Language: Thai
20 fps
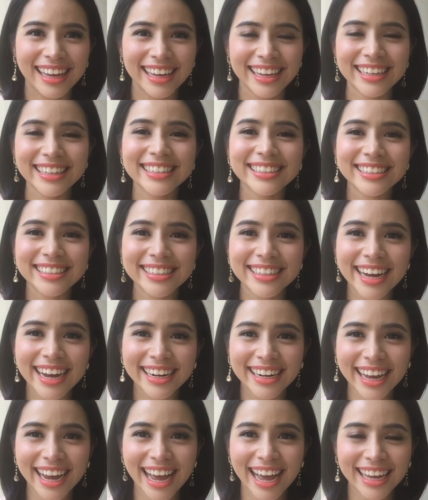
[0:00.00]
อีกหนึ่งเรื่อง
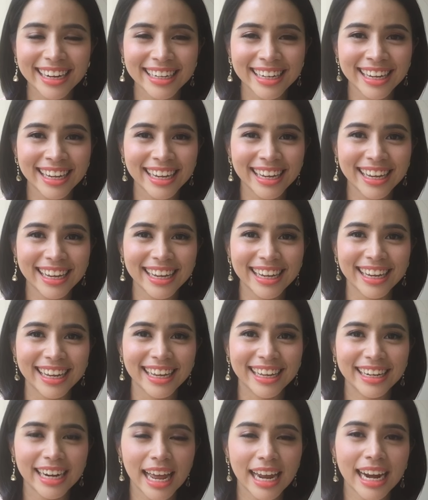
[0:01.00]
นะคะที่
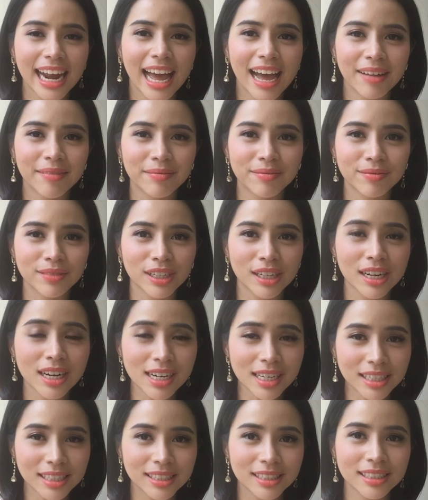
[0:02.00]
แนะนำก็
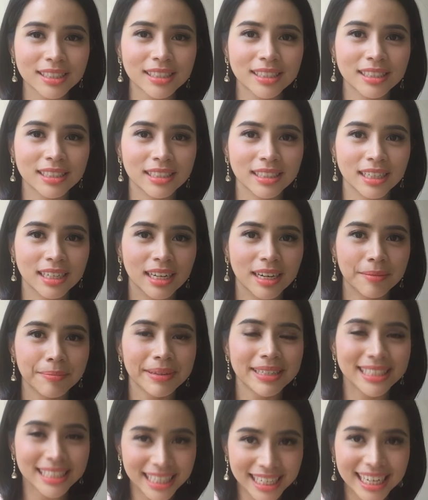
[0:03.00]
คือ
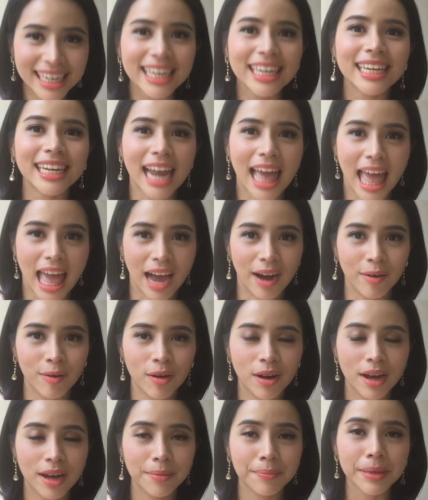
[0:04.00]
เป็นซีรีส์อีกแล้ว
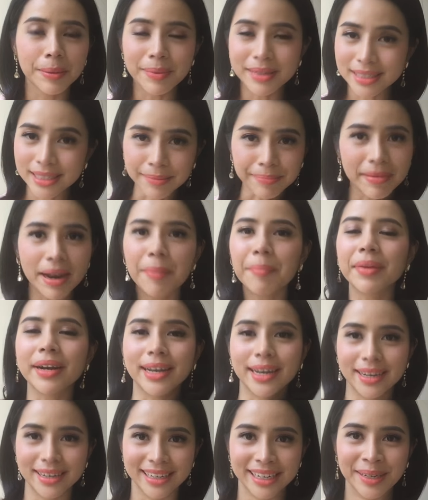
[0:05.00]
มีเป็น 10 เล่มเหมือ
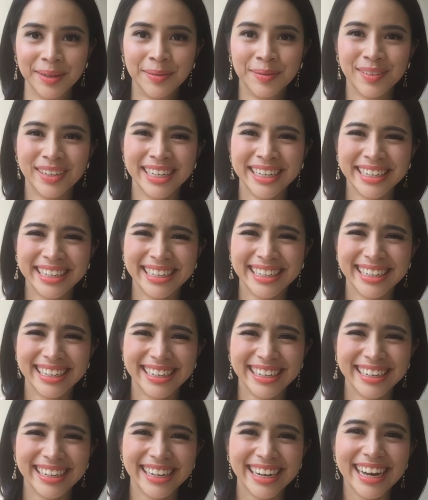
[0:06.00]
นเดิม
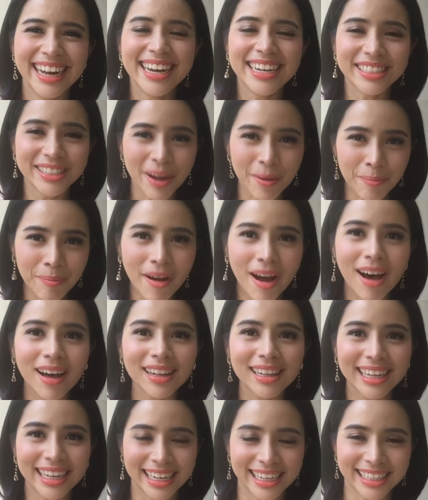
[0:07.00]

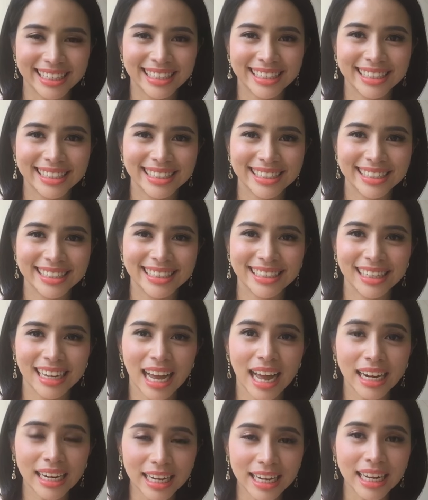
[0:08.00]
Shopaholic
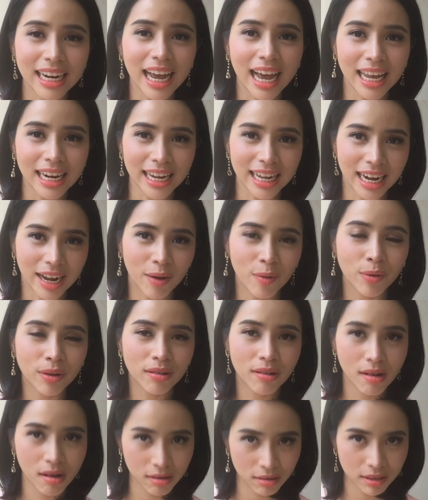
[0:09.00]
อันนี้นะคะ หลายๆ คน
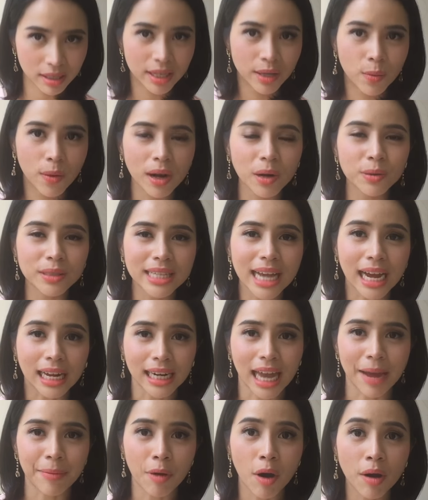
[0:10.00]
ก็คิดว่ารู้จัก
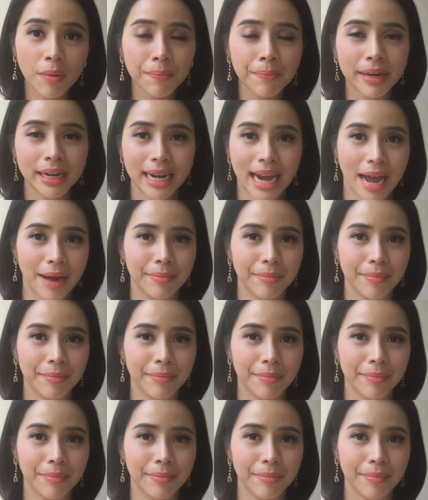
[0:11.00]
แหละเพราะมันเป็นหนั